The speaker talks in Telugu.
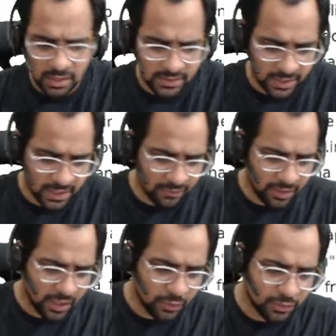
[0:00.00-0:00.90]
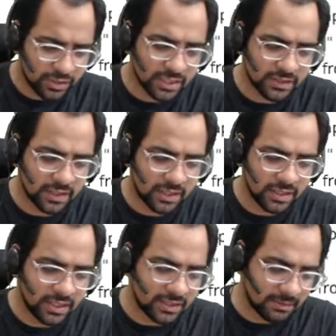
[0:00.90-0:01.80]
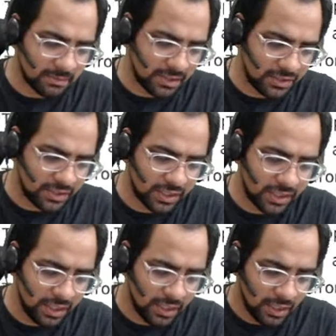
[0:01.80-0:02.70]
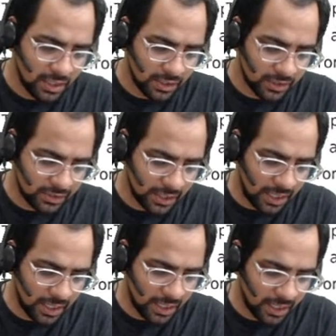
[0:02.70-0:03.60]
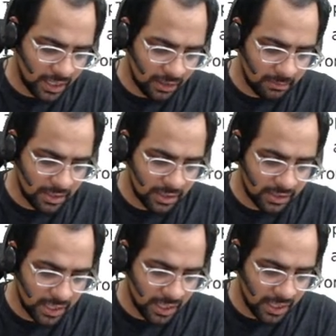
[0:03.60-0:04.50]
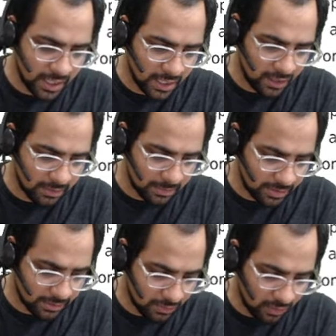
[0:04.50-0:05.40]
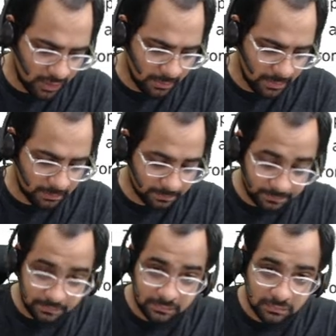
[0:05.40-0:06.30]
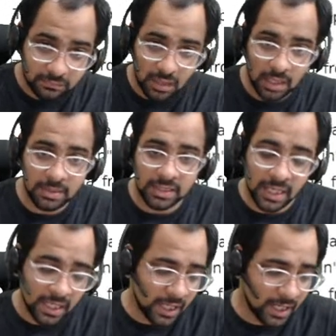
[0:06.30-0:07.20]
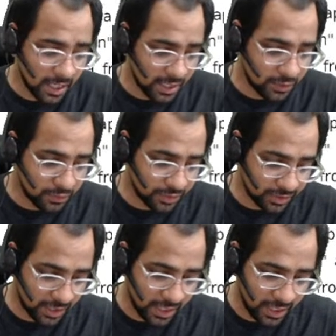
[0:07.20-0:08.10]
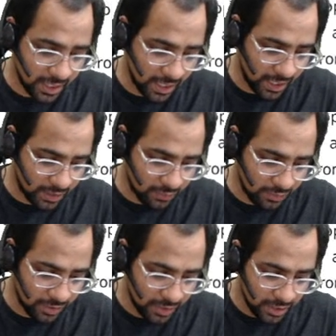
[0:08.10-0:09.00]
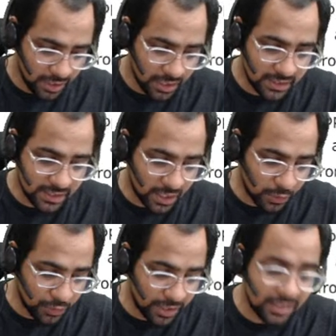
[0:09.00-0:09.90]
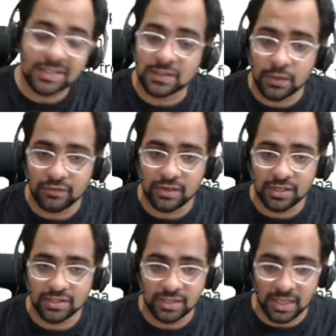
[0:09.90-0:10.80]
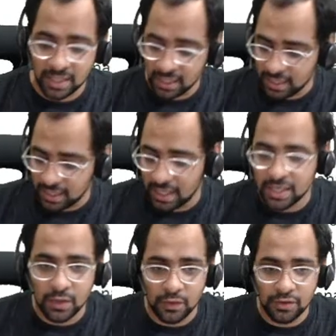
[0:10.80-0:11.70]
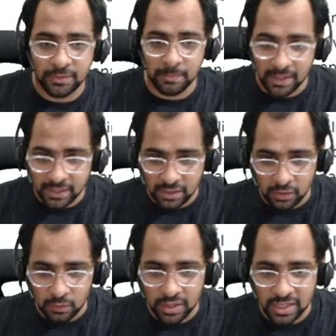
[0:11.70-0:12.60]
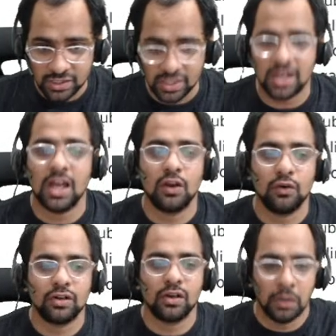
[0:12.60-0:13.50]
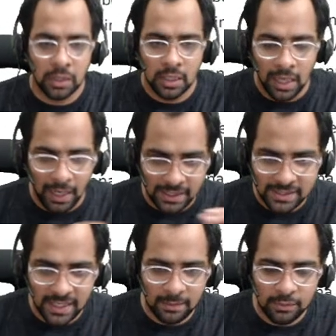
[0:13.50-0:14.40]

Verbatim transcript: సార్ ఎవరు రిక్రూట్ చేస్తున్నారు దీనికి సంబంధించి అంటే ద తెలంగాణ గవర్నమెంట్ తెలంగాణ గవర్నమెంట్ ఆన్ ఐ మీన్ తెలంగాణ హైకోర్ట్ తెలంగాణ హైకోర్ట్ ఈజ్ రిక్రూటింగ్ దిస్ నోటిఫికేషన్ తెలంగాణ హైకోర్ట్ పరిధిలో ఉండే జిల్లా కోర్టులలో ఎగ్జామ్